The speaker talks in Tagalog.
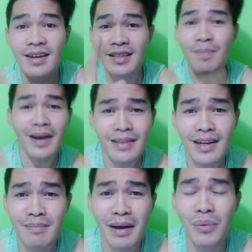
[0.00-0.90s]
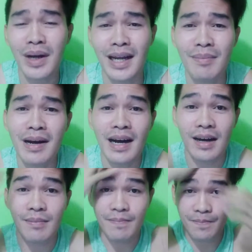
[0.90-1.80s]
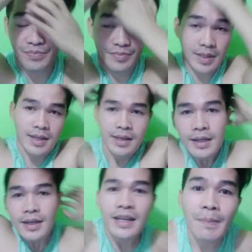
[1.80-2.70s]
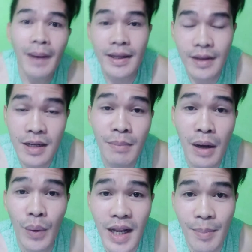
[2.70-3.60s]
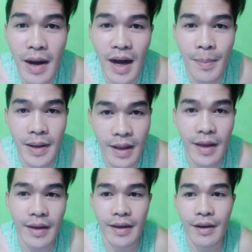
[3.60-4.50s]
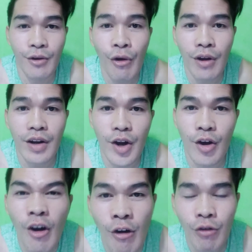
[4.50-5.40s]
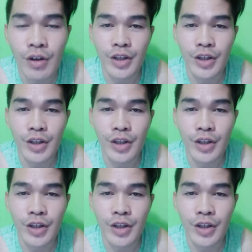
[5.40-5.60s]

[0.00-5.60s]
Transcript: Napakadaling magwala, mga ka- napakadaling magwala mga kabarangay, kaya go lang ng go.